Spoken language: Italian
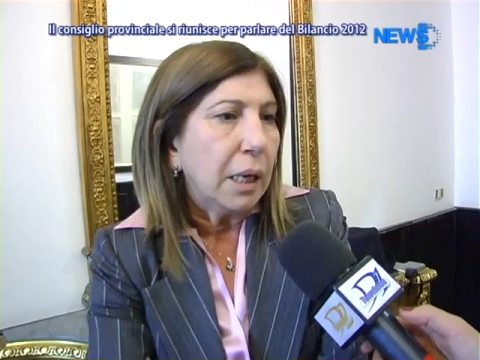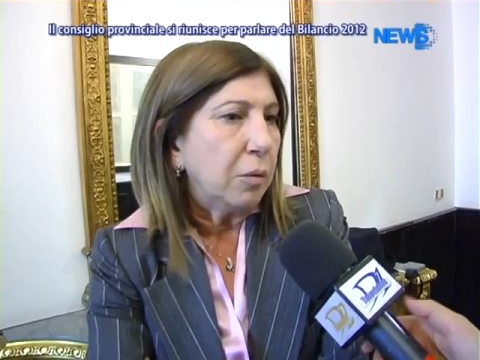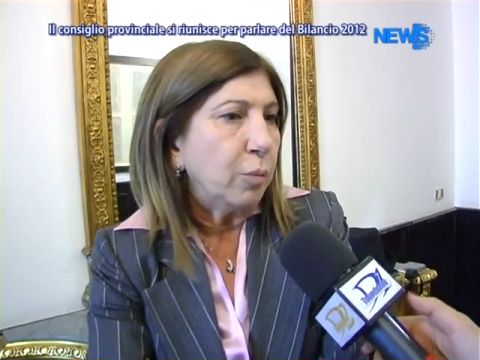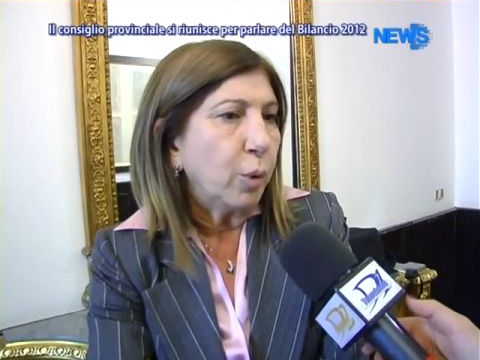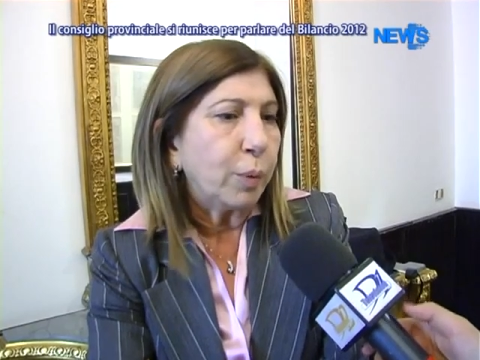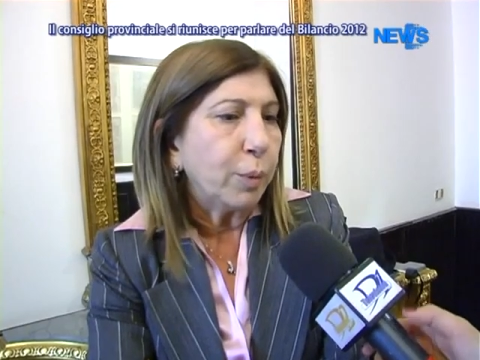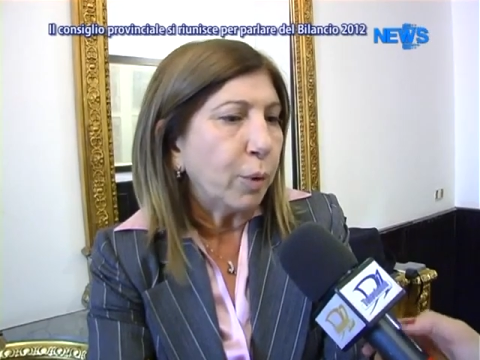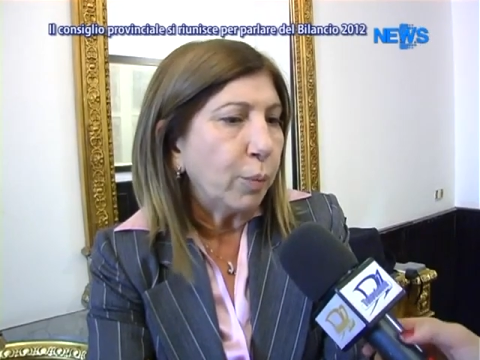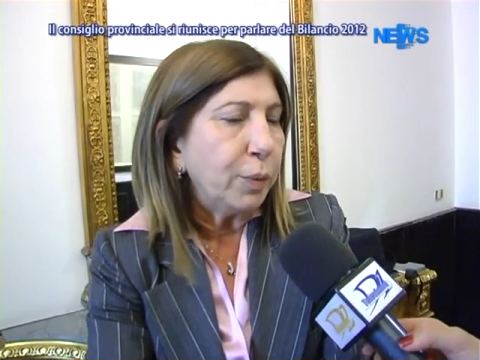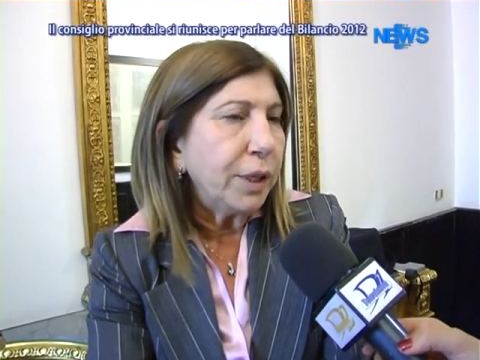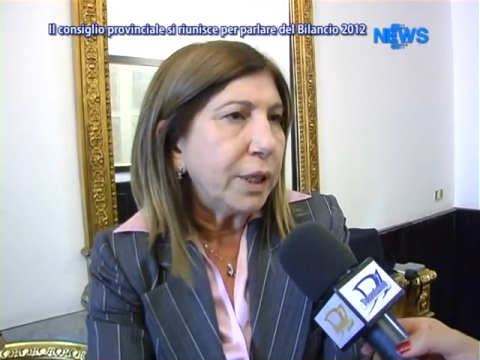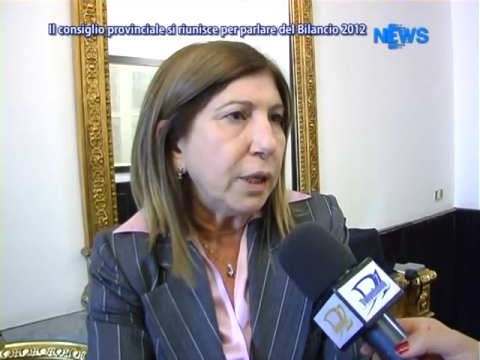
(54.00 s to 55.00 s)
Il mio primo
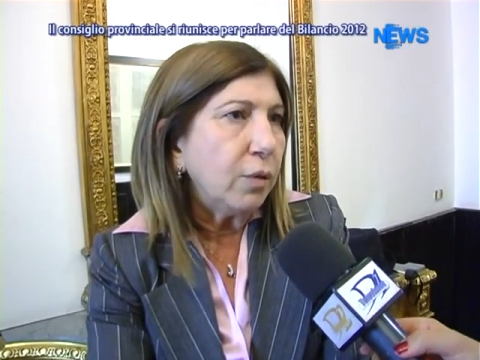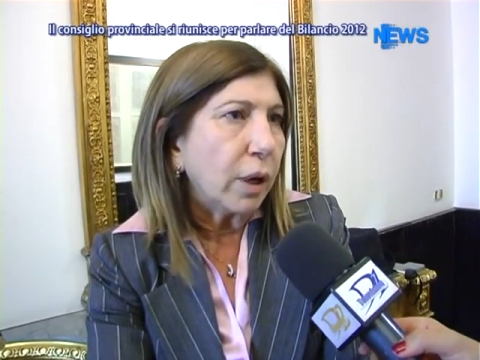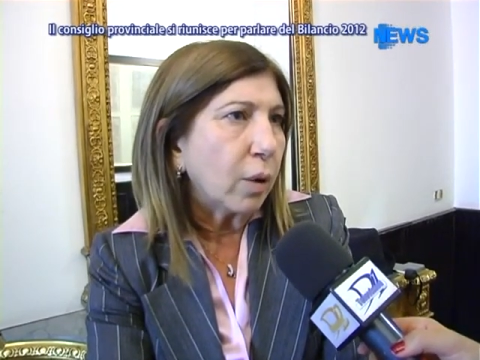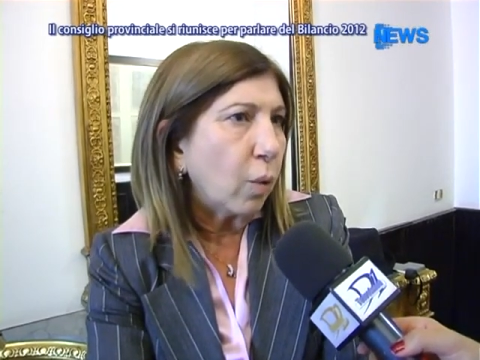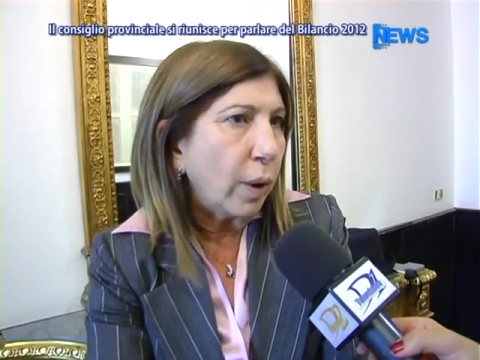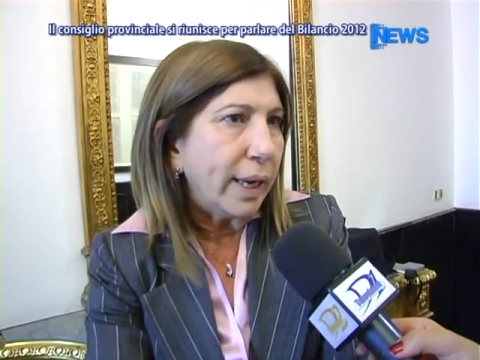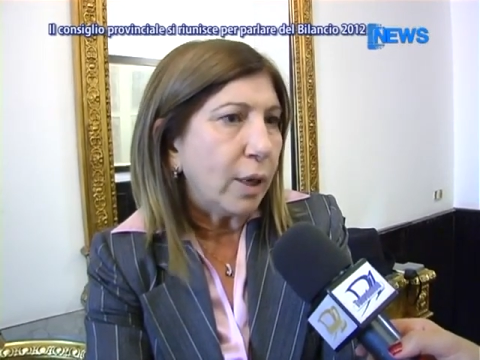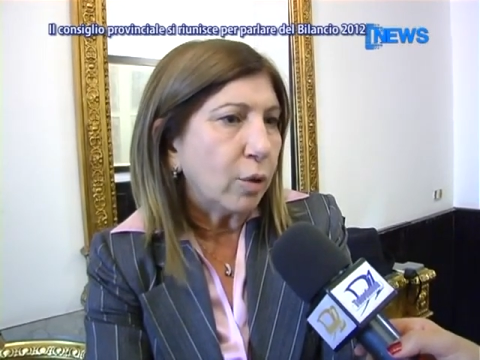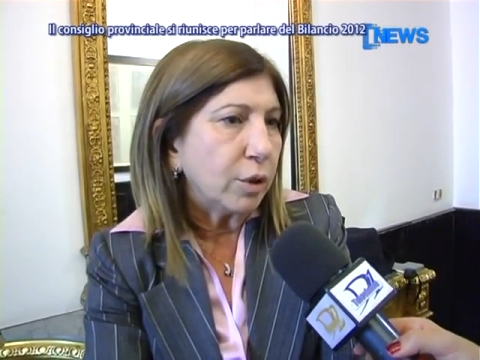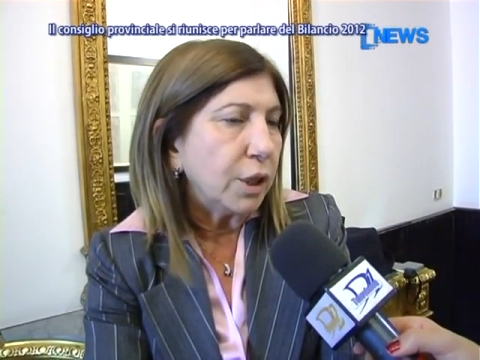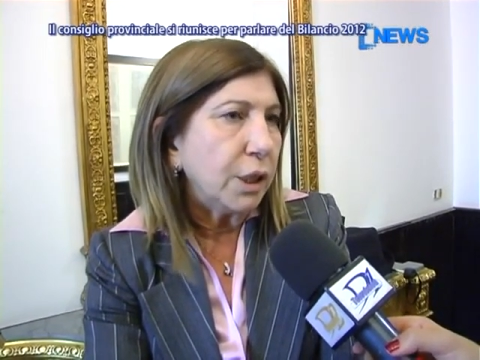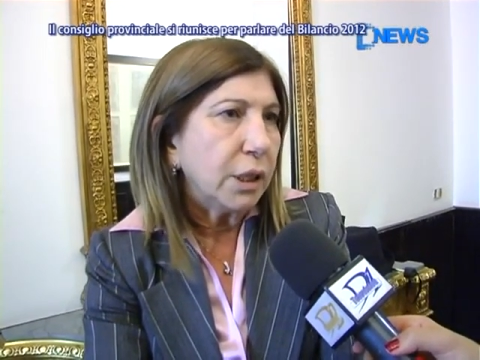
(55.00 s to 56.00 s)
obiettivo è
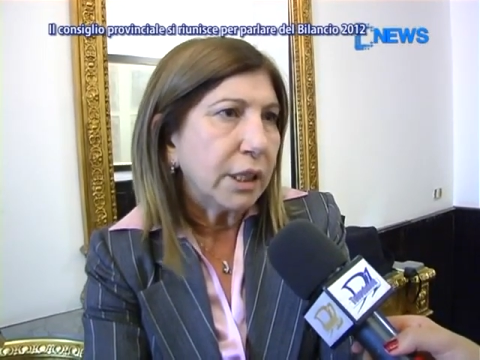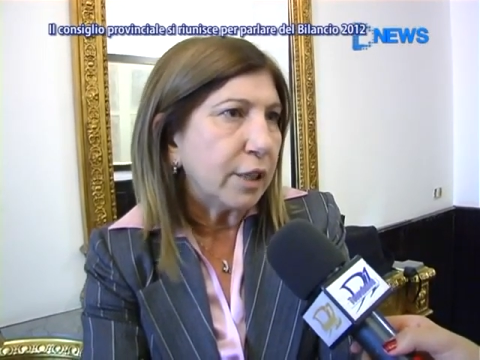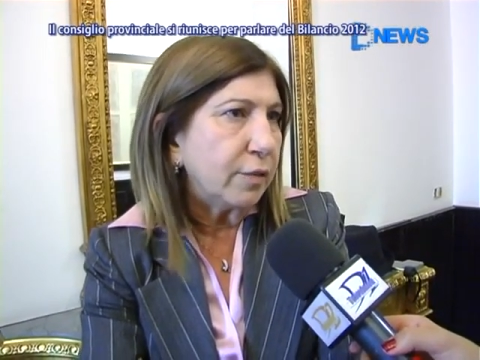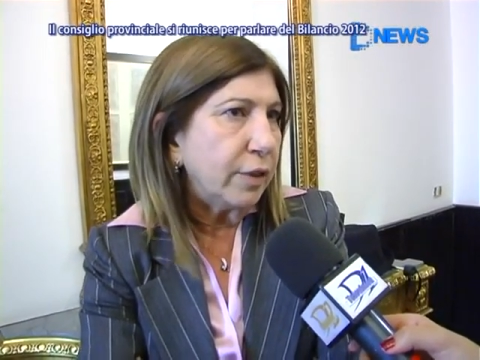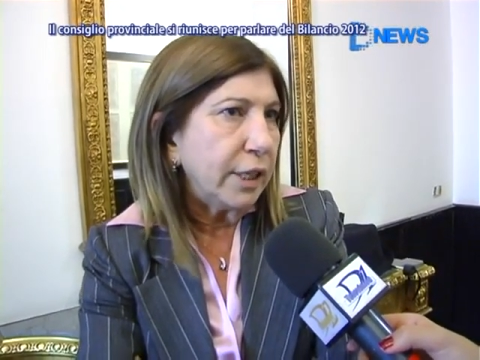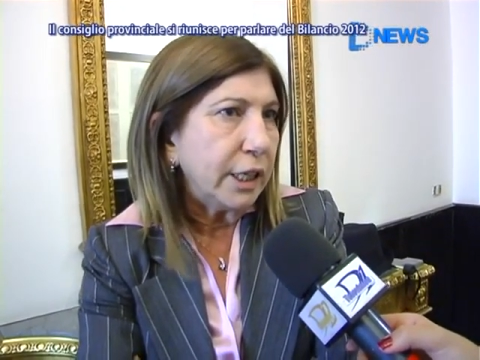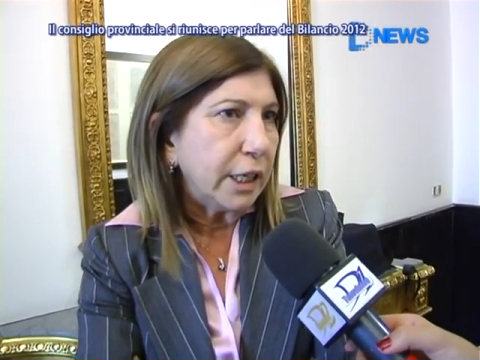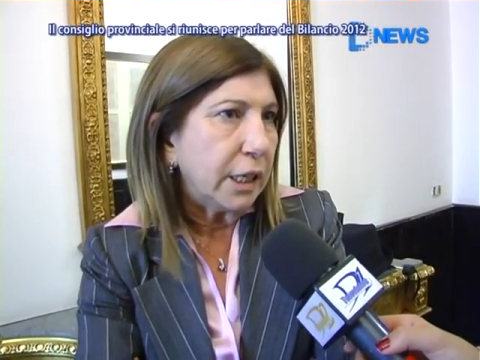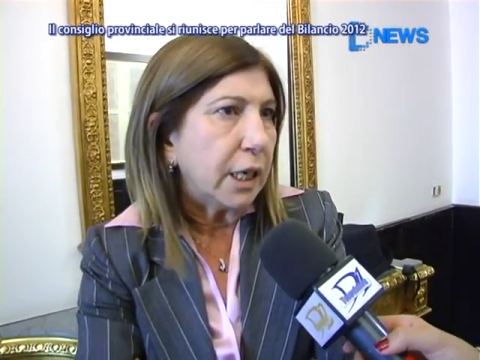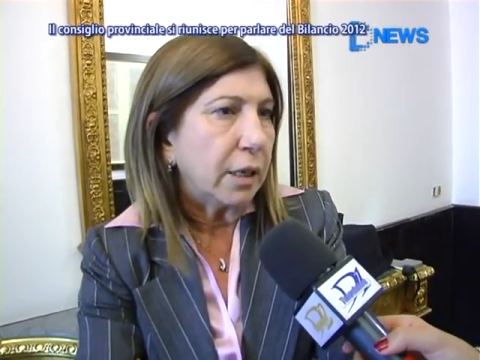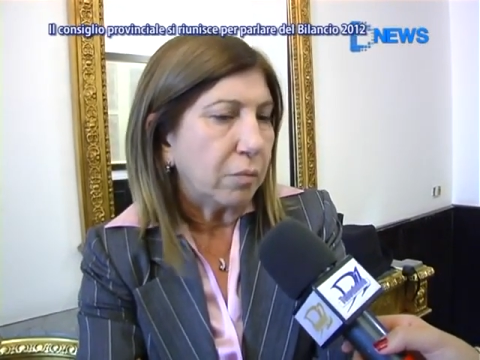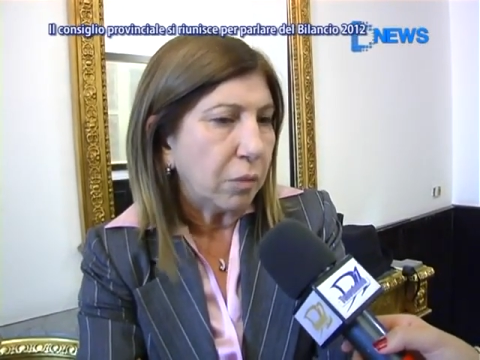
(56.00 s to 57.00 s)
quello di
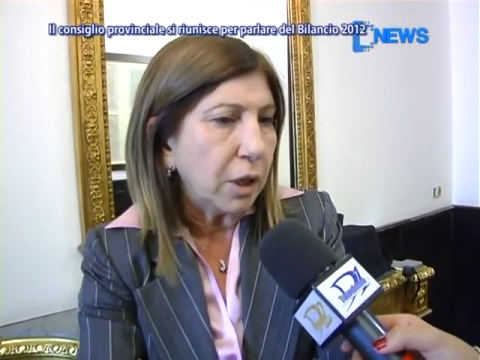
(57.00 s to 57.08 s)
intervenire